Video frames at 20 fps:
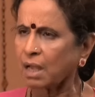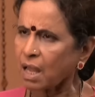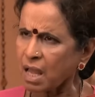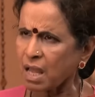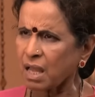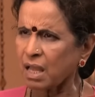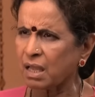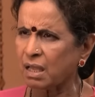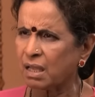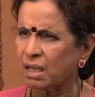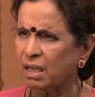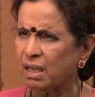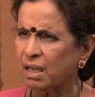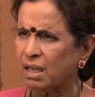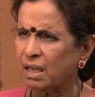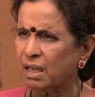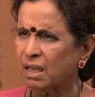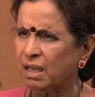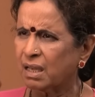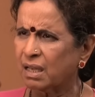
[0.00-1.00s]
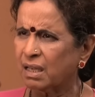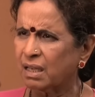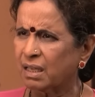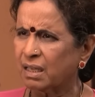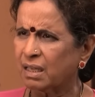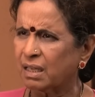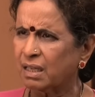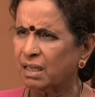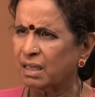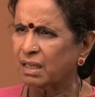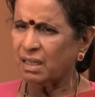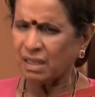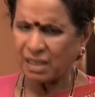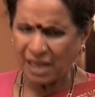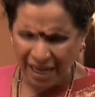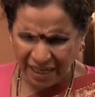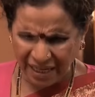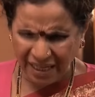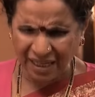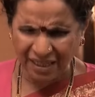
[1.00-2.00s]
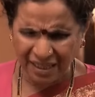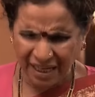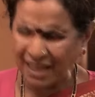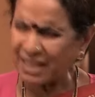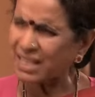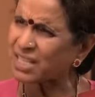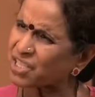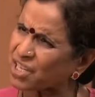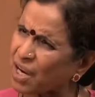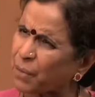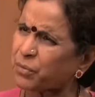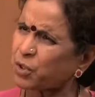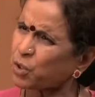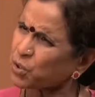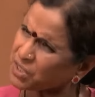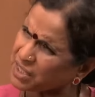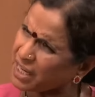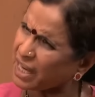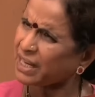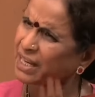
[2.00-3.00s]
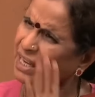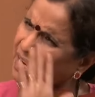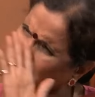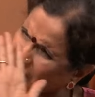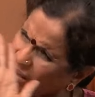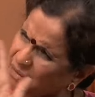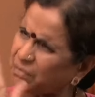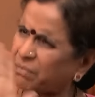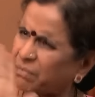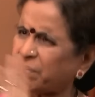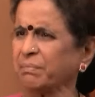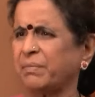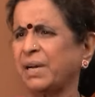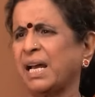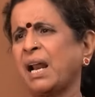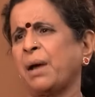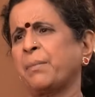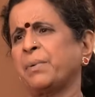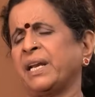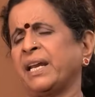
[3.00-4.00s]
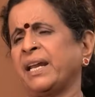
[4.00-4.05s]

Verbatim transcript: ايه هي الكلمة بتلبق لها كتير بهذا